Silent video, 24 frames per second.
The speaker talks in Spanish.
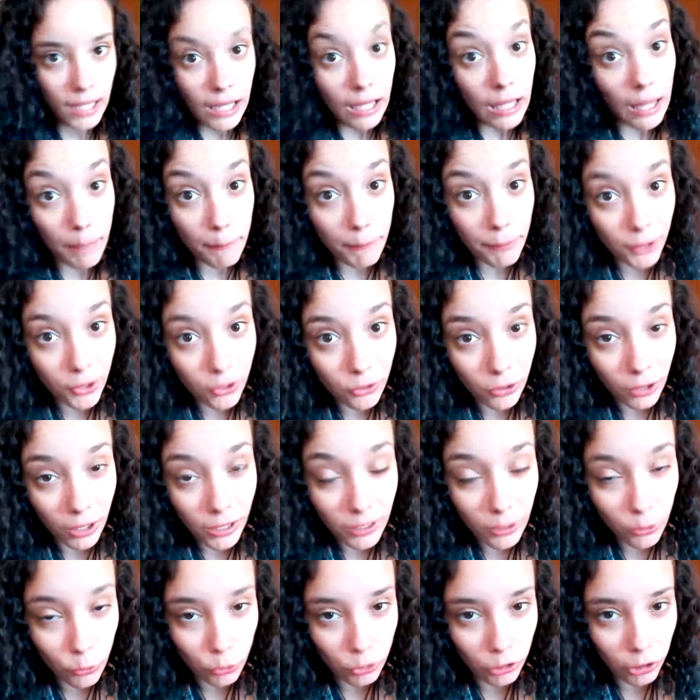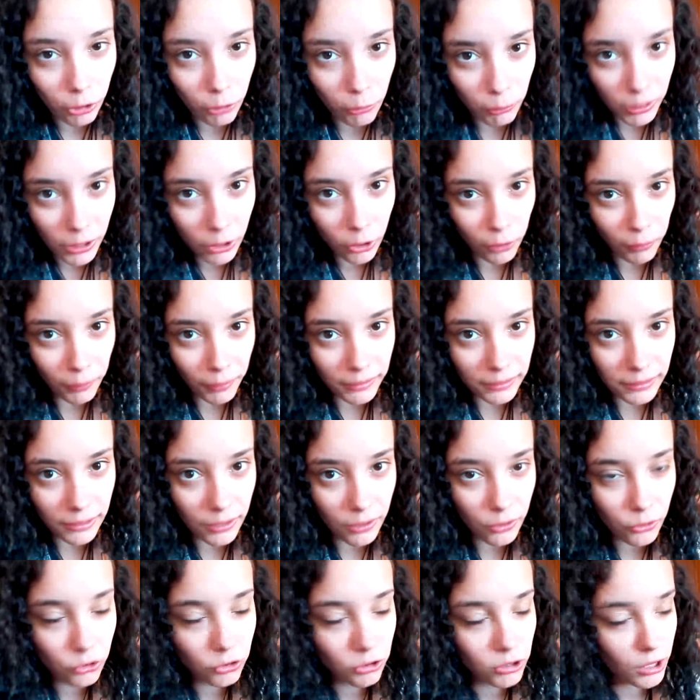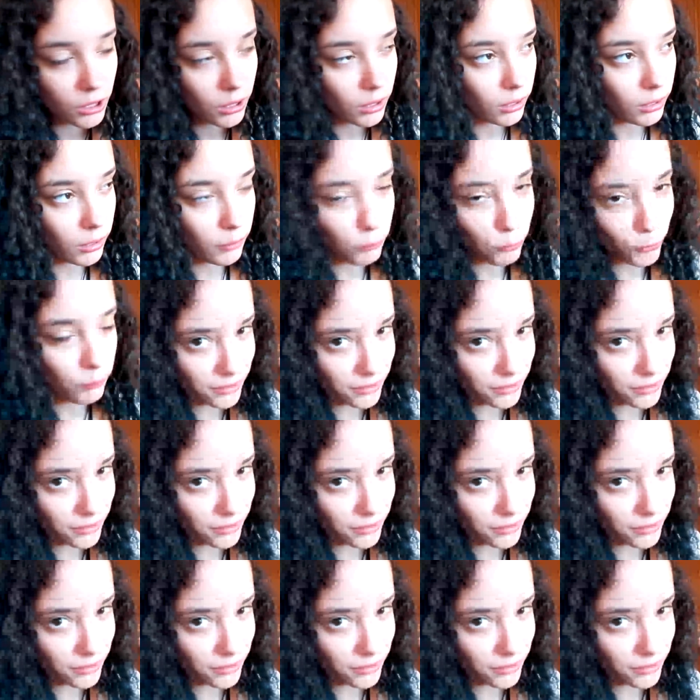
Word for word: Espero que os haya gustado mis cobatianos y pues